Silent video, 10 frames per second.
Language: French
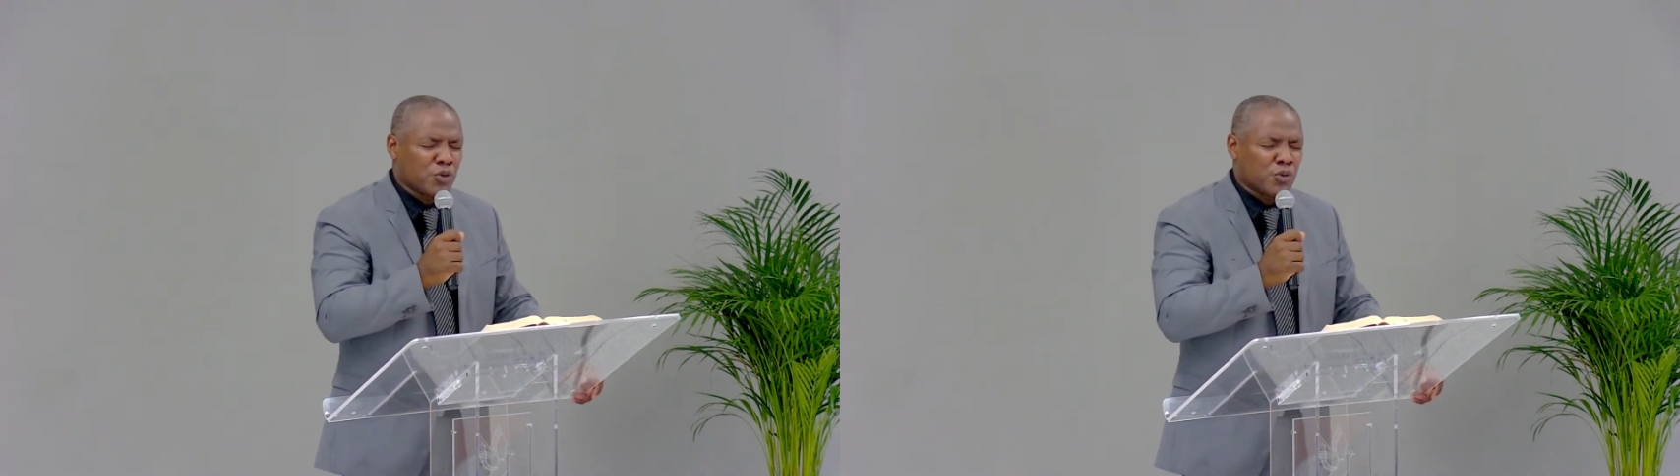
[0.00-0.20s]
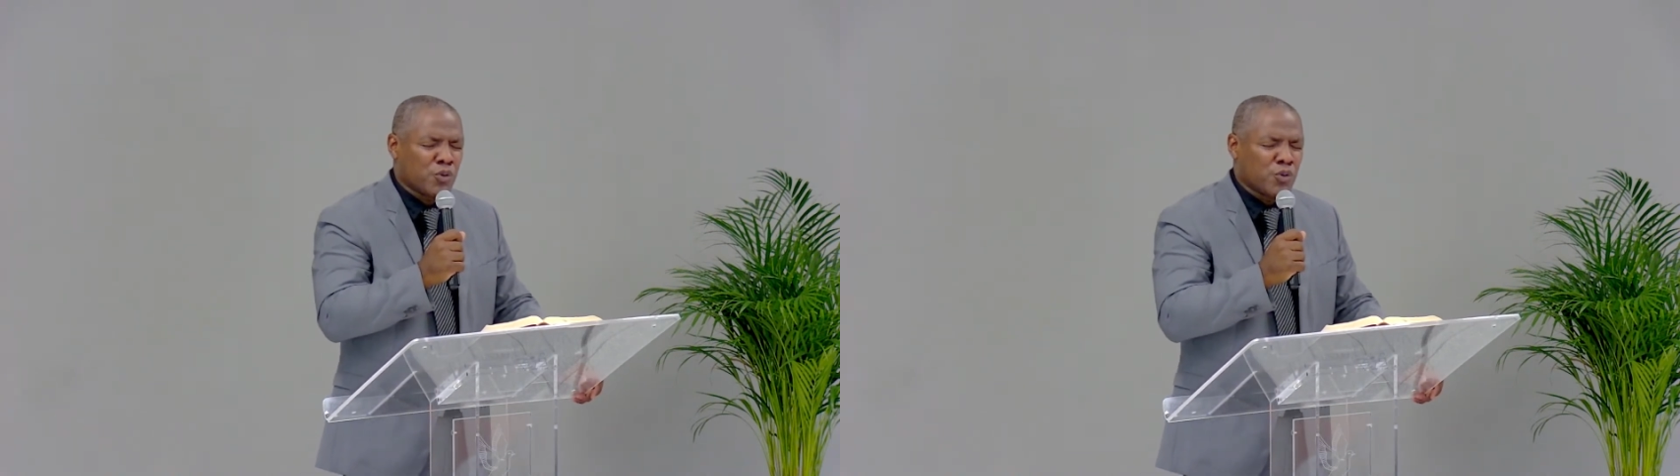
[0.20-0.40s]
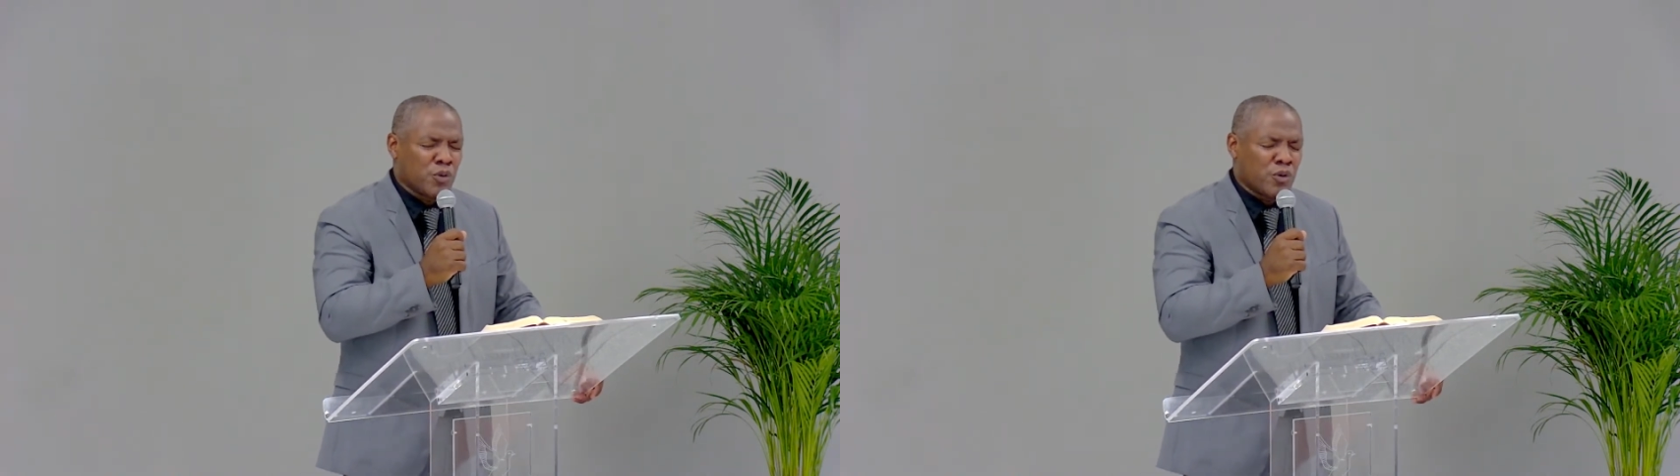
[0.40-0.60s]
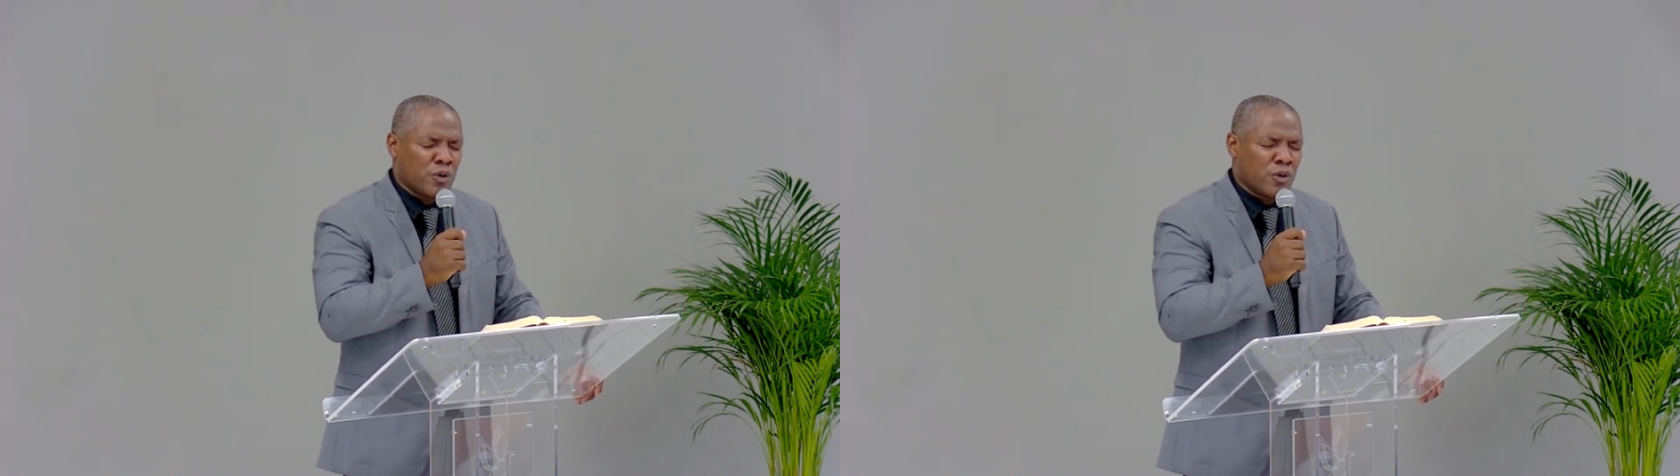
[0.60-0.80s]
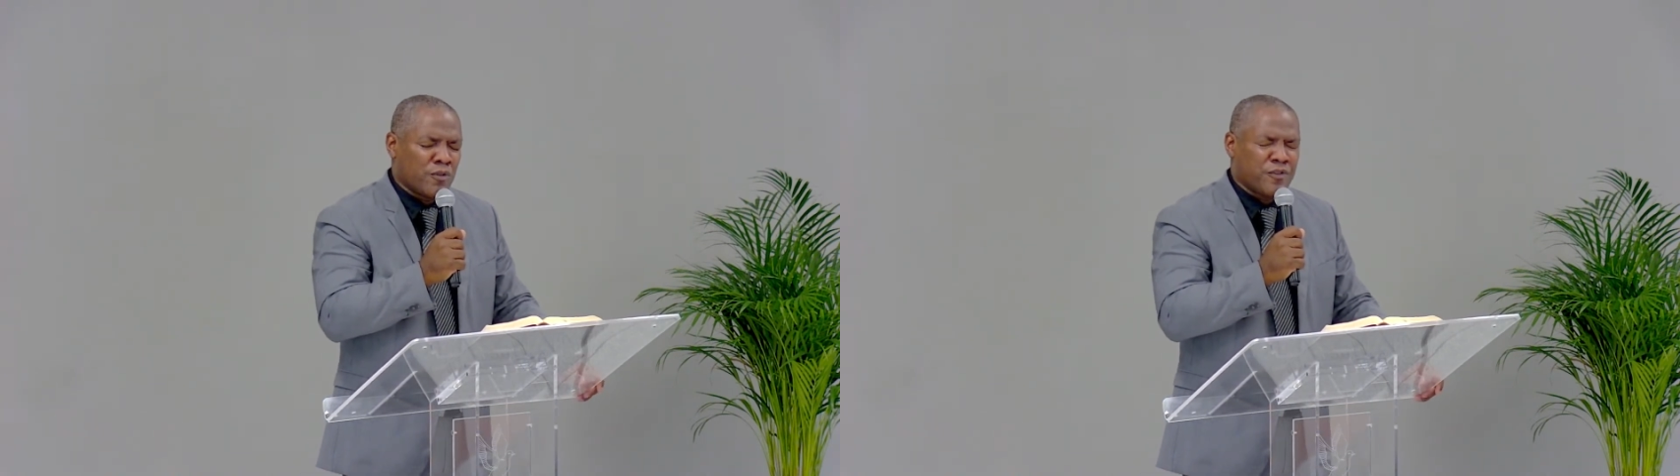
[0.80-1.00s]
nous
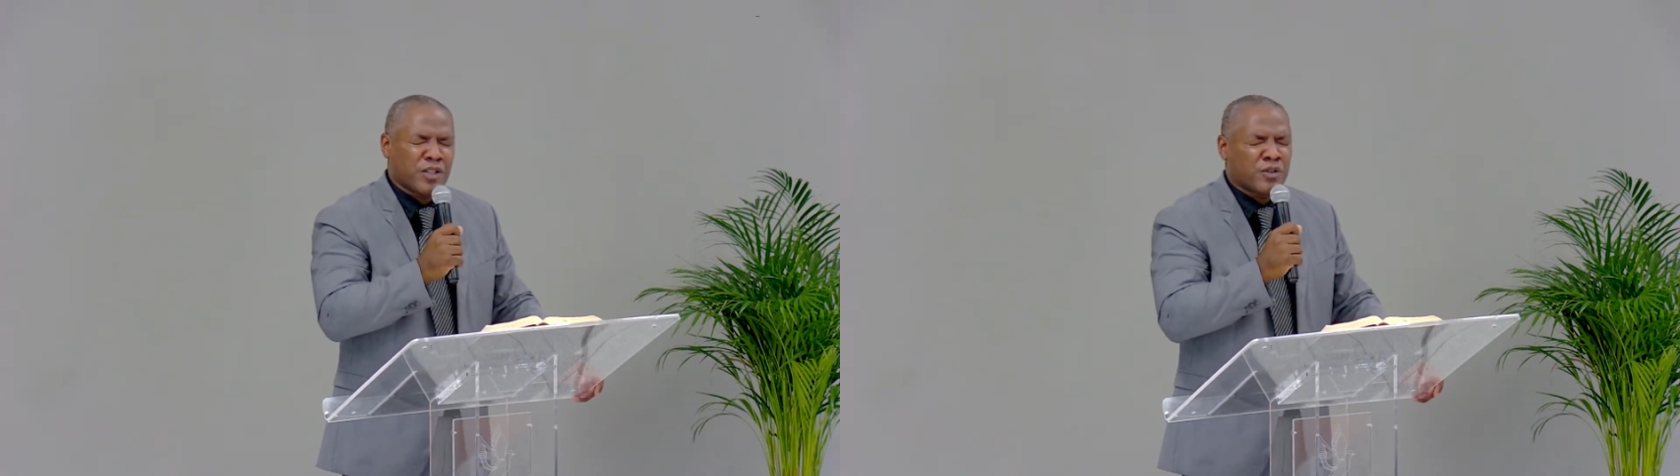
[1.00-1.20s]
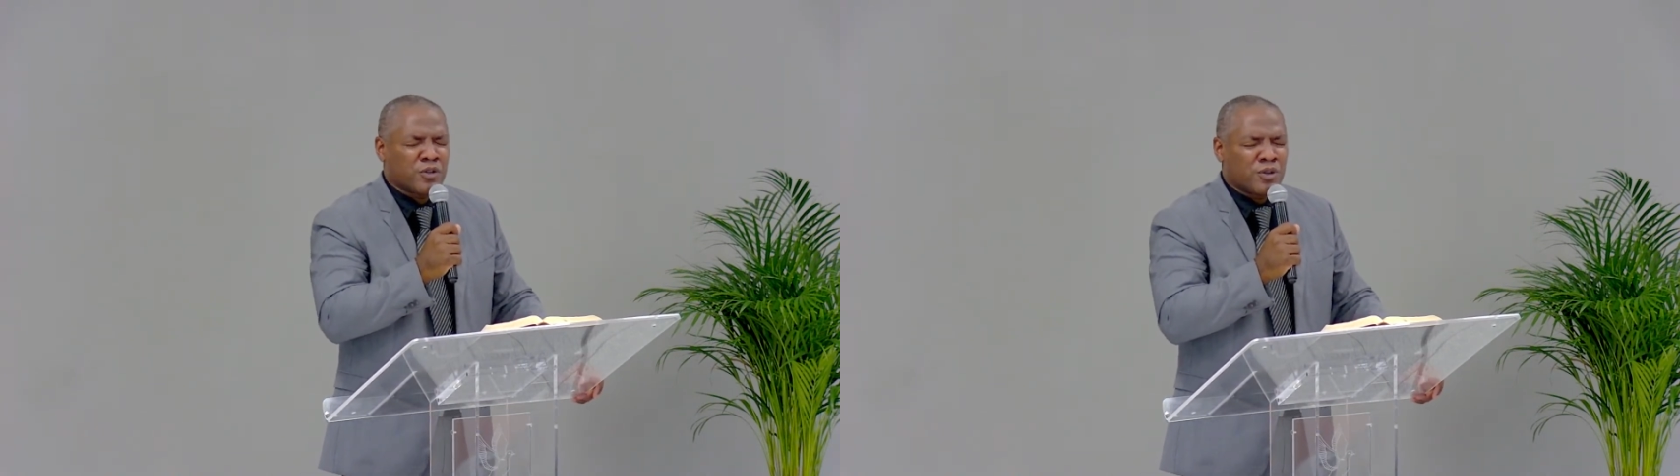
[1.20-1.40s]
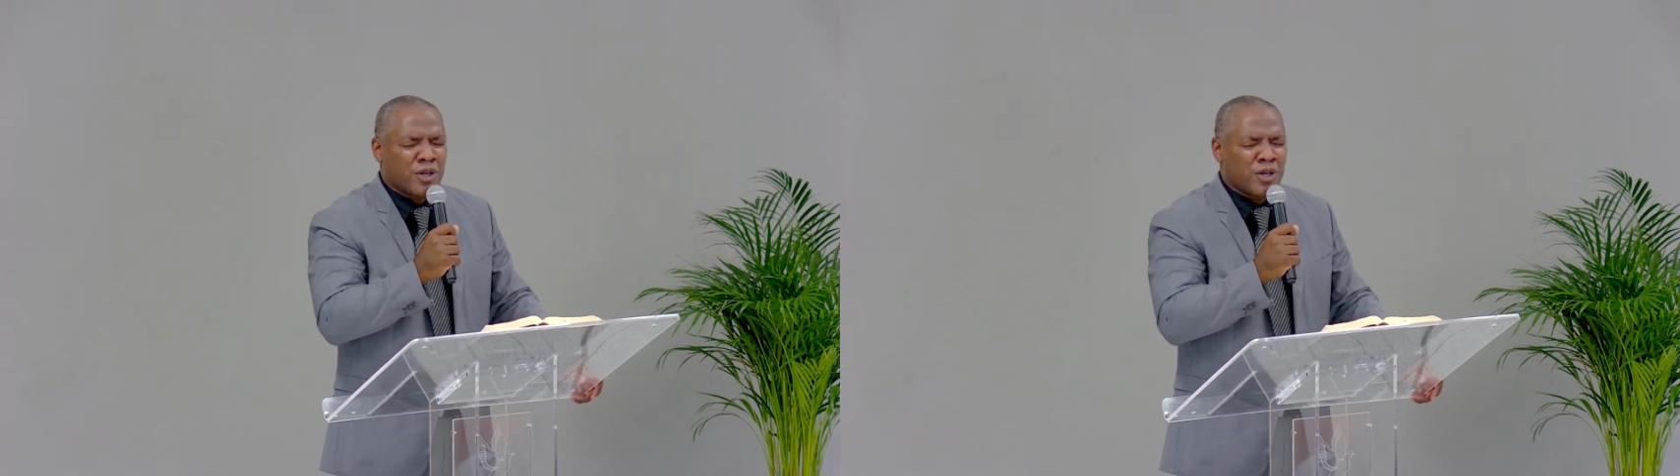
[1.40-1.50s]
faire de,